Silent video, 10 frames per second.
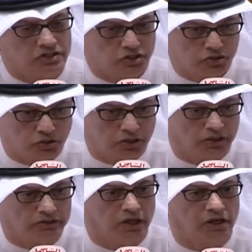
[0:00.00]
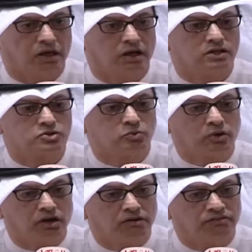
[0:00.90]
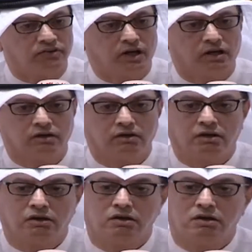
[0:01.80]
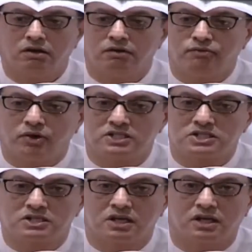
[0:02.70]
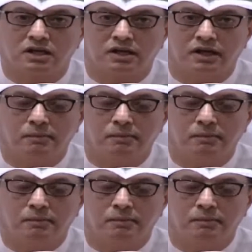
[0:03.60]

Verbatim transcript: تعزيز دور القطاع الخاص وفي خلق آه، فرص آه،